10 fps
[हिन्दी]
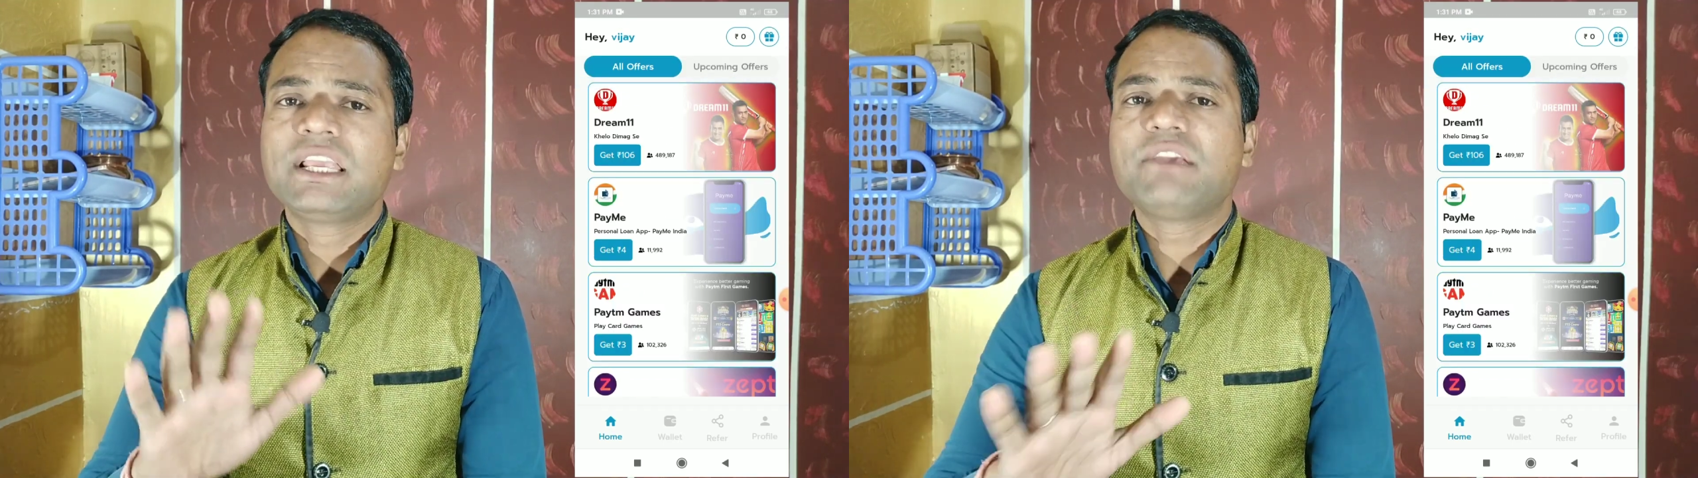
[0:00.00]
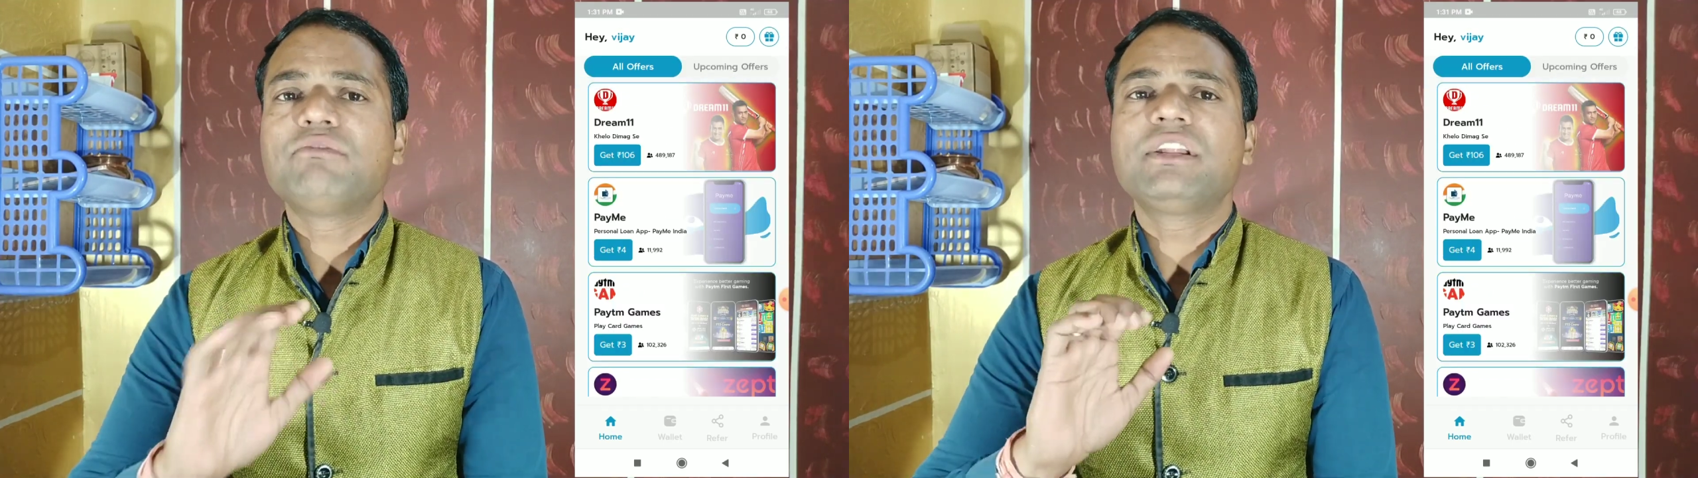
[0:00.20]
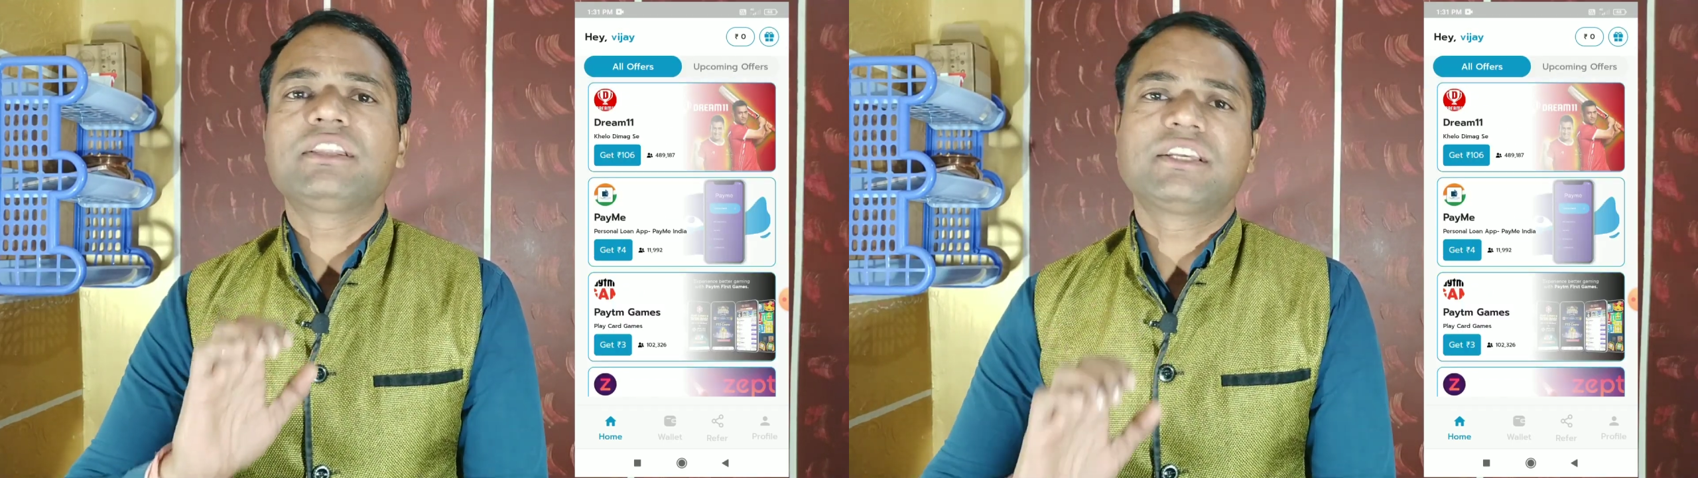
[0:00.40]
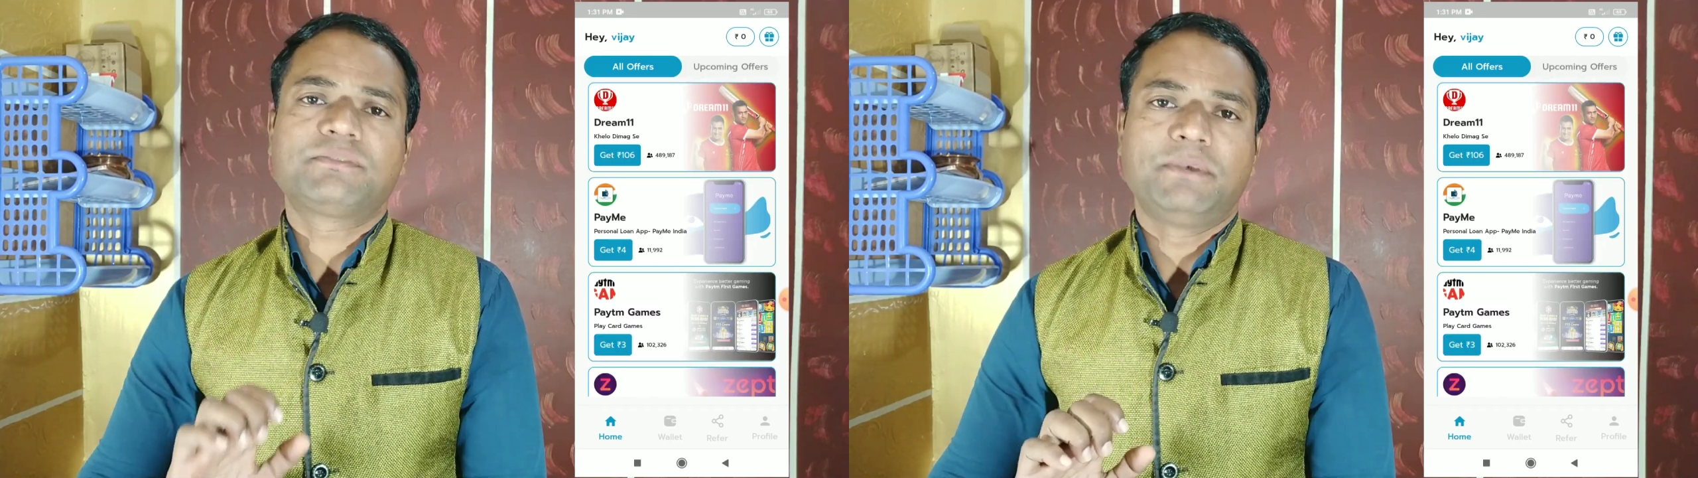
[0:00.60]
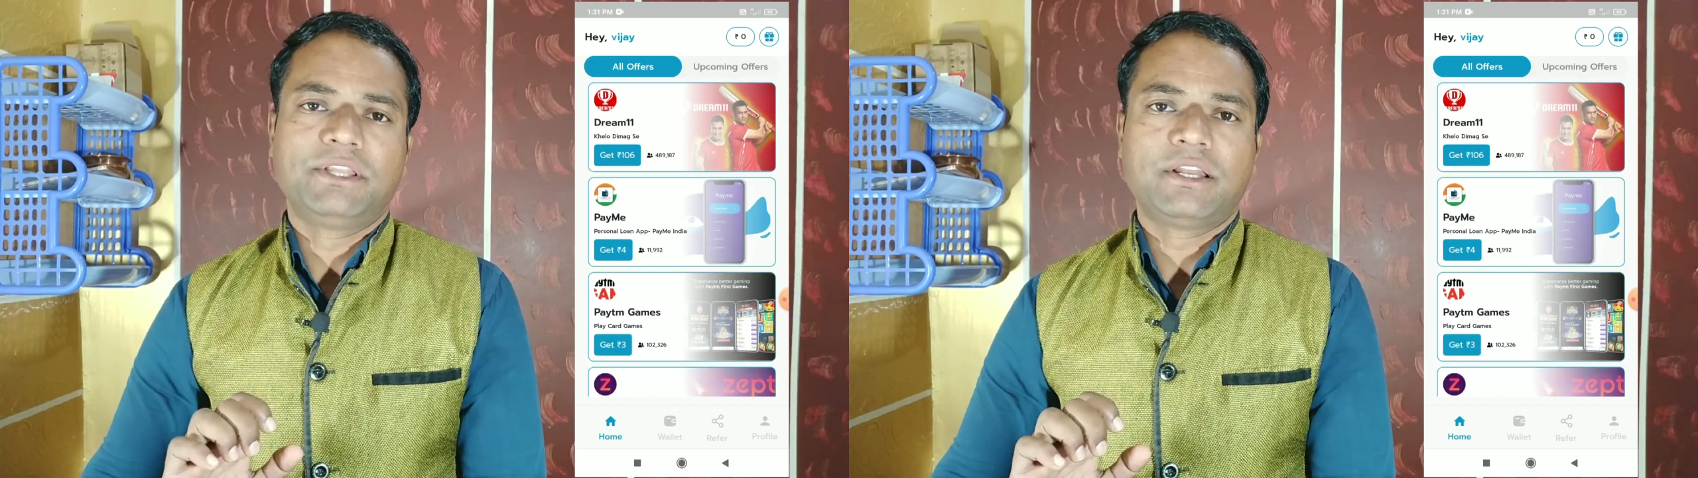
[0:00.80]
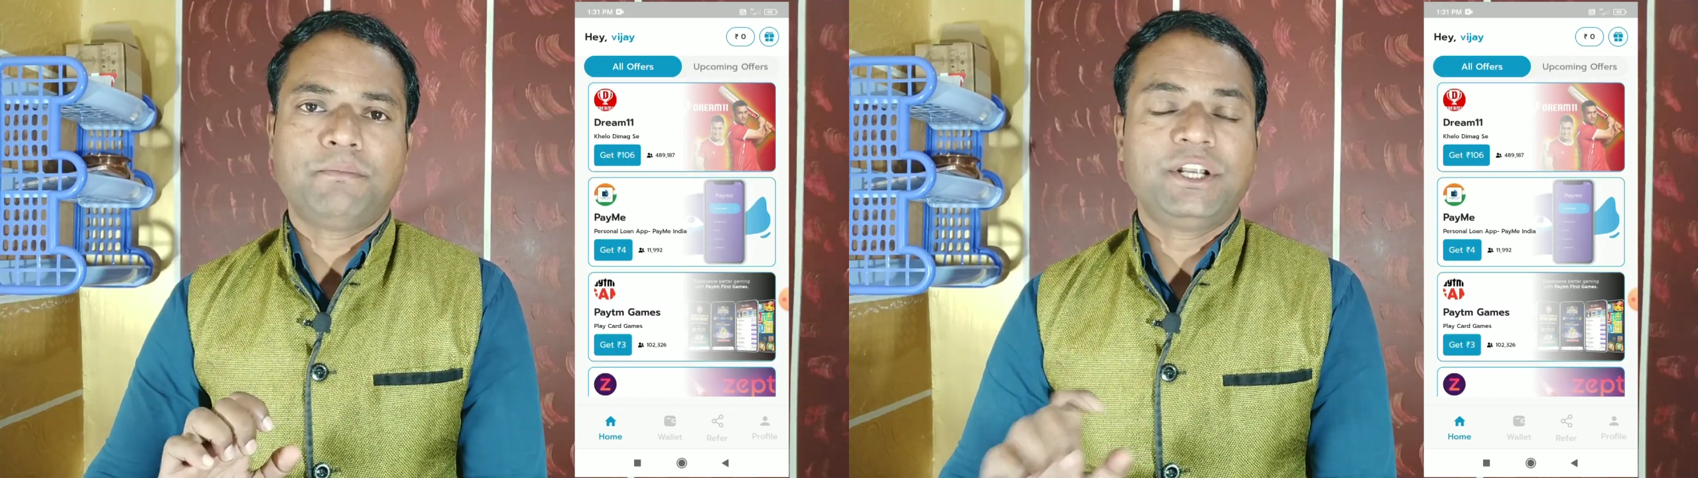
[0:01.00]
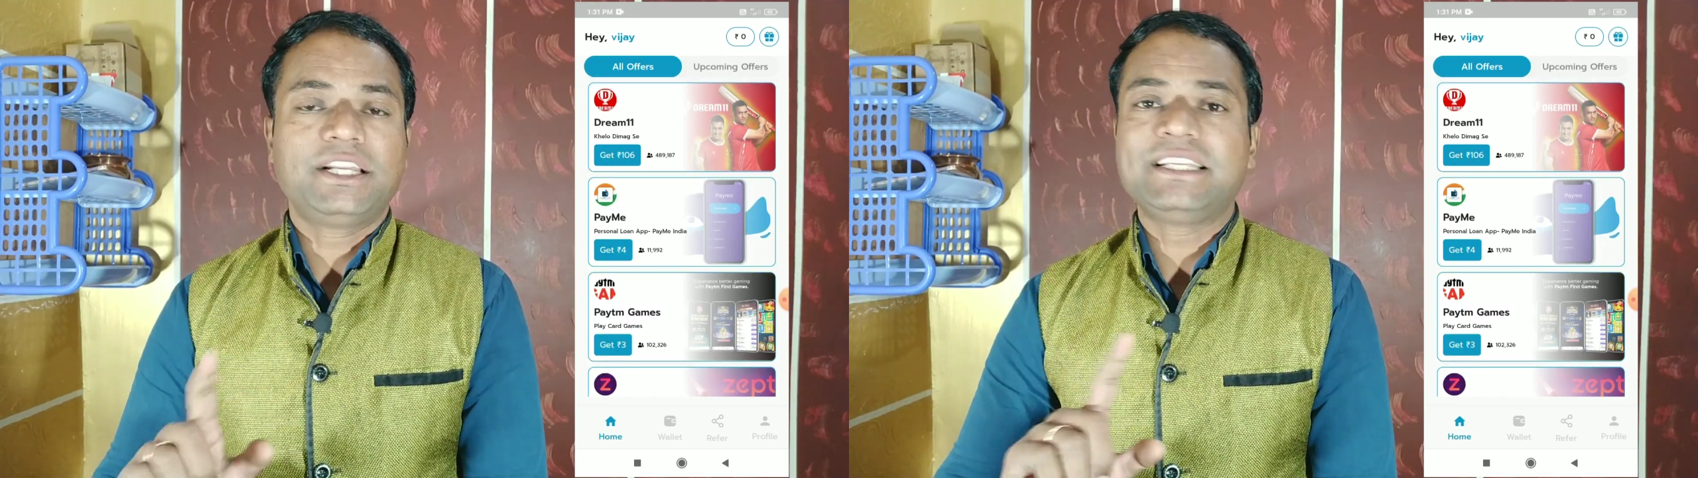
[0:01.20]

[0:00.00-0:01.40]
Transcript: केवल 10-15 मिनट